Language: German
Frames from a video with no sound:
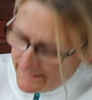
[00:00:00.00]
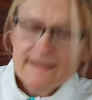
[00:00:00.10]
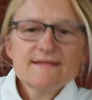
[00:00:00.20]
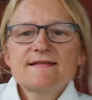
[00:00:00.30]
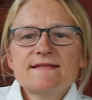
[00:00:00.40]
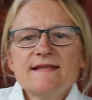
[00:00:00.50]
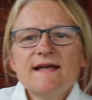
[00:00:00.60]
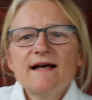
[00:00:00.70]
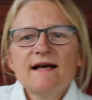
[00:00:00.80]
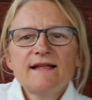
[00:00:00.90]
ist
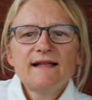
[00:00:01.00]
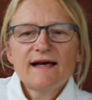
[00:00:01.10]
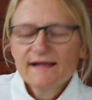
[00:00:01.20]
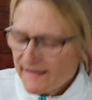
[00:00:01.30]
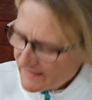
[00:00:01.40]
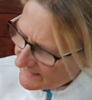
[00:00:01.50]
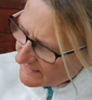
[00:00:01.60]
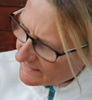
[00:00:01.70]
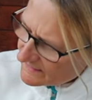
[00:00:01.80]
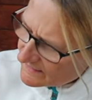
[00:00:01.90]
der
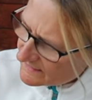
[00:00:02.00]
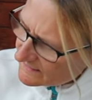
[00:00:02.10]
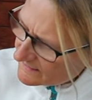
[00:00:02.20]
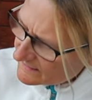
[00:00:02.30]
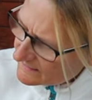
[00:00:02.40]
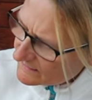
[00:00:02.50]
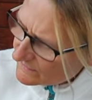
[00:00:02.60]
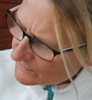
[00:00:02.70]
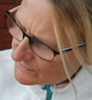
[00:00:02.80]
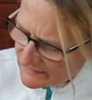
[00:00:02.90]
Ladeeingang
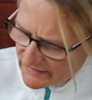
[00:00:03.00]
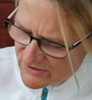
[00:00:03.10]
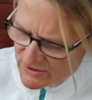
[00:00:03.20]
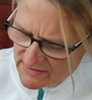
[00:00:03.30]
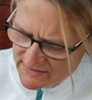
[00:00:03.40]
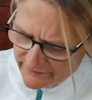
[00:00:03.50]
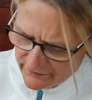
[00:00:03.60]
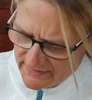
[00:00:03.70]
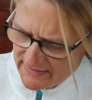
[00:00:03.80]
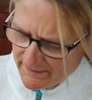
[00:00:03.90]
und der Schalter
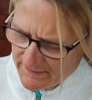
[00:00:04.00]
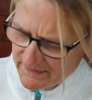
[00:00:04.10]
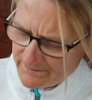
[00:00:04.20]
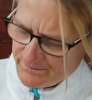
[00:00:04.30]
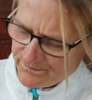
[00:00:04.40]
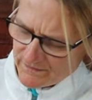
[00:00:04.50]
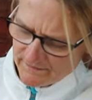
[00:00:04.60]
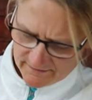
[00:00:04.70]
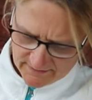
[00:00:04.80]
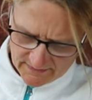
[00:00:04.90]
für die Lampe.
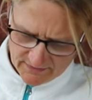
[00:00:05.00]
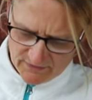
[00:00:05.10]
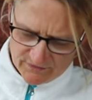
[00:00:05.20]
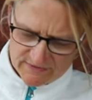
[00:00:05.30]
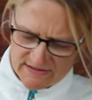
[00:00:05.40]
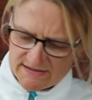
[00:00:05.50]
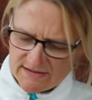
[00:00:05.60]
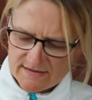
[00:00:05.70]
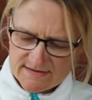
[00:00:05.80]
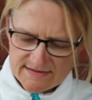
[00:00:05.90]
Und das
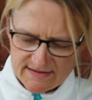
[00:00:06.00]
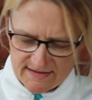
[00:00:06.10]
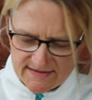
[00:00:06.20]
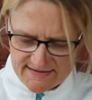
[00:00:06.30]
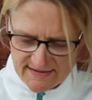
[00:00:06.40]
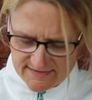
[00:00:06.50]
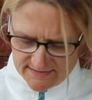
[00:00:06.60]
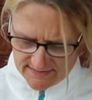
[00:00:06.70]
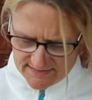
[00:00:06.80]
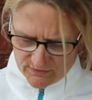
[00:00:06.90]
hier ist an der
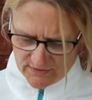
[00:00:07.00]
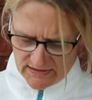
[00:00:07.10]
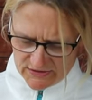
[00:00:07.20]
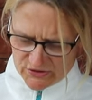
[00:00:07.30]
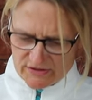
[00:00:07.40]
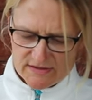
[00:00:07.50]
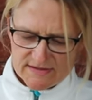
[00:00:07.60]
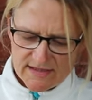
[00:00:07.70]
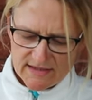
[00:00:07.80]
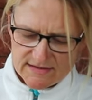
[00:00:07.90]
Seite, das Orangene,
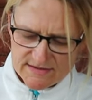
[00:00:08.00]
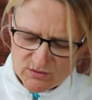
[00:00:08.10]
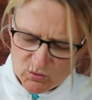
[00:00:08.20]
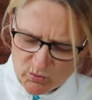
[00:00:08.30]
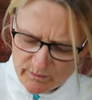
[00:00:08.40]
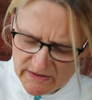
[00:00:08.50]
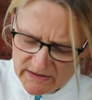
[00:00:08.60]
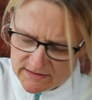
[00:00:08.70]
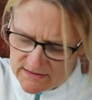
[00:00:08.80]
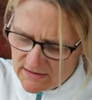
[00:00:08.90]
ist alles
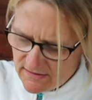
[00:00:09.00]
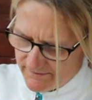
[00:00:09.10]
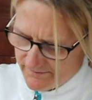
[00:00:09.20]
gummiert